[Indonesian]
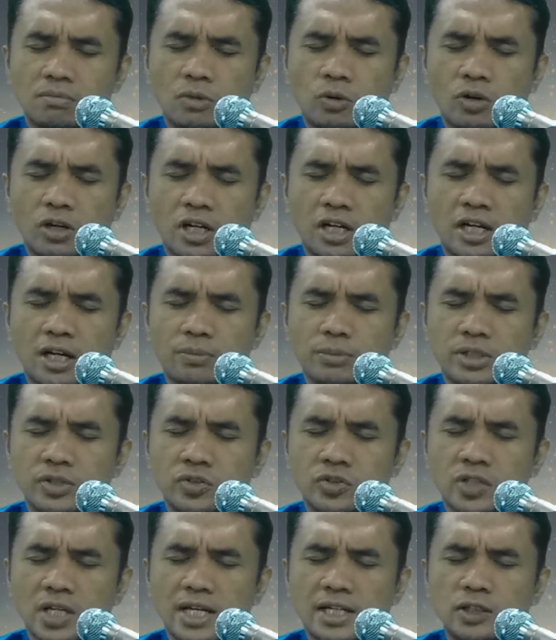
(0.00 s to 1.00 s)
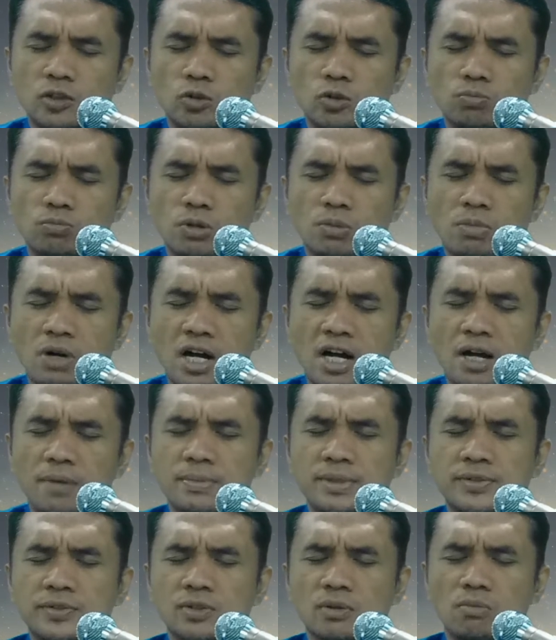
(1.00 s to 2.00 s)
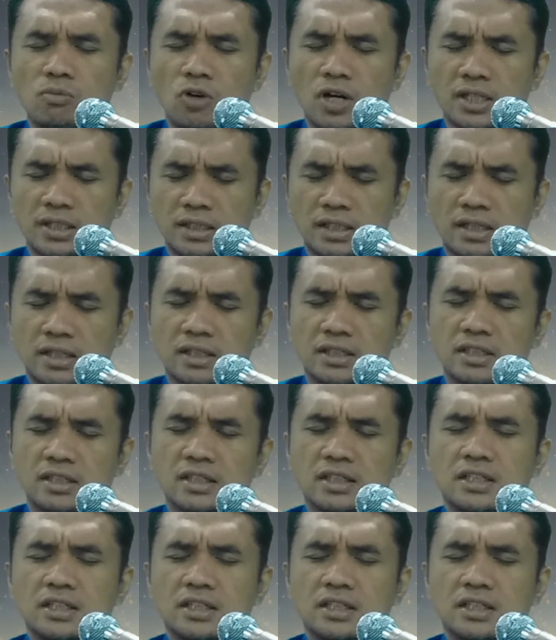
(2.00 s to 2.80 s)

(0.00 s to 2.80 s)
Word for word: bahwa kami sanggup memahami semuanya.